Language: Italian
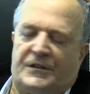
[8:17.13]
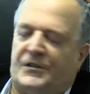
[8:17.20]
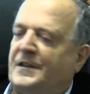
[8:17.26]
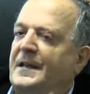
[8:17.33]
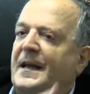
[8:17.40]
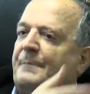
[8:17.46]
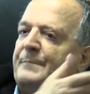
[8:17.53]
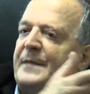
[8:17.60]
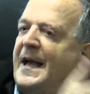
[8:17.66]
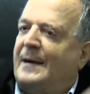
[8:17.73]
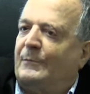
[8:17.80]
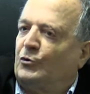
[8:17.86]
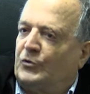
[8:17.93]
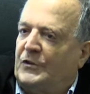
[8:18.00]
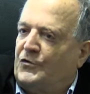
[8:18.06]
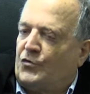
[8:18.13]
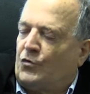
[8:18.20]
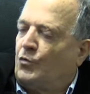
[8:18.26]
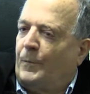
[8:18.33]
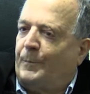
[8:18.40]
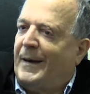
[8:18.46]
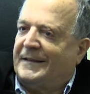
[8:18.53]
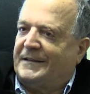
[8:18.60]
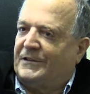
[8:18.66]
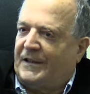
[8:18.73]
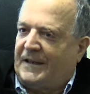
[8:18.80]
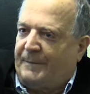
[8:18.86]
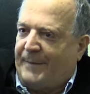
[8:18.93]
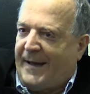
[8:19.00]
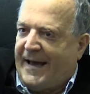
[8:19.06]
se le abbiamo disoccupati da
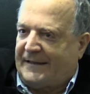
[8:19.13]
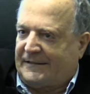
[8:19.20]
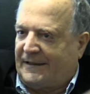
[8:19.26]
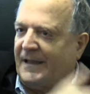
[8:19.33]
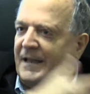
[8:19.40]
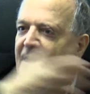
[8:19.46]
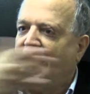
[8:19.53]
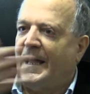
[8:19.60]
una parte